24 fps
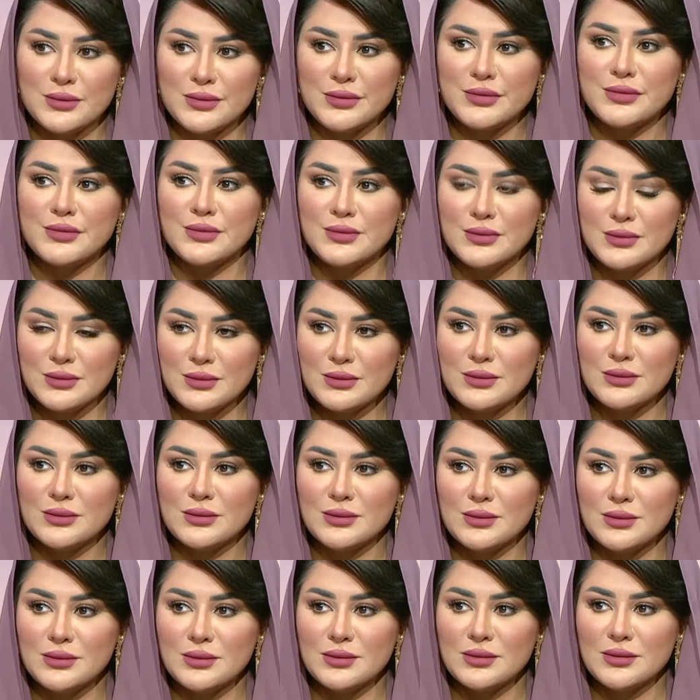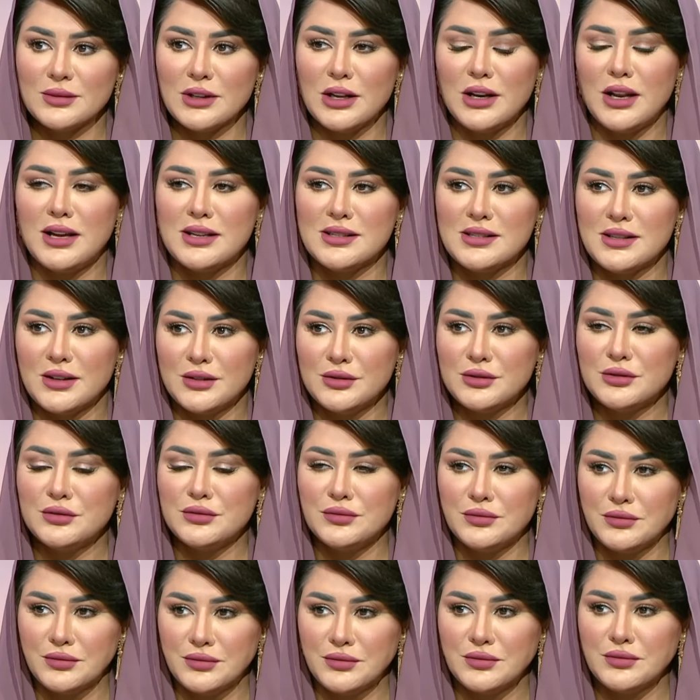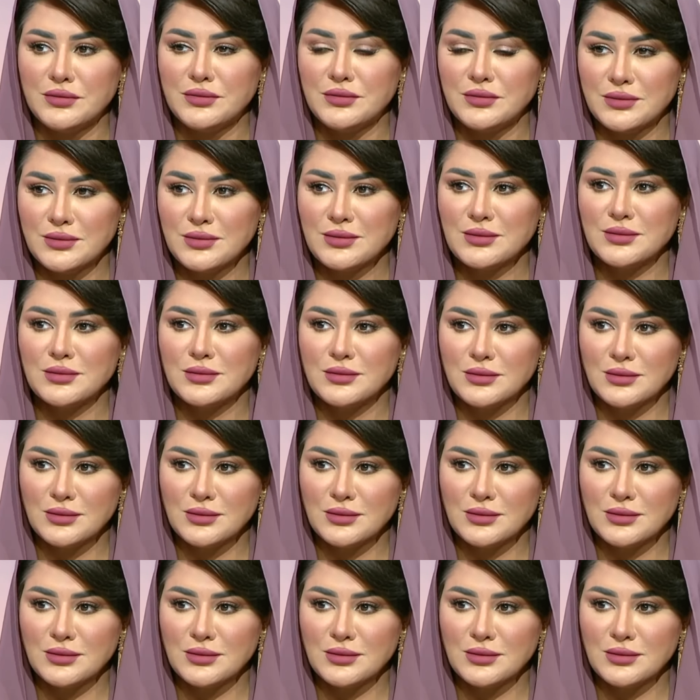الواحد ذكيه بسبب بعض المواقع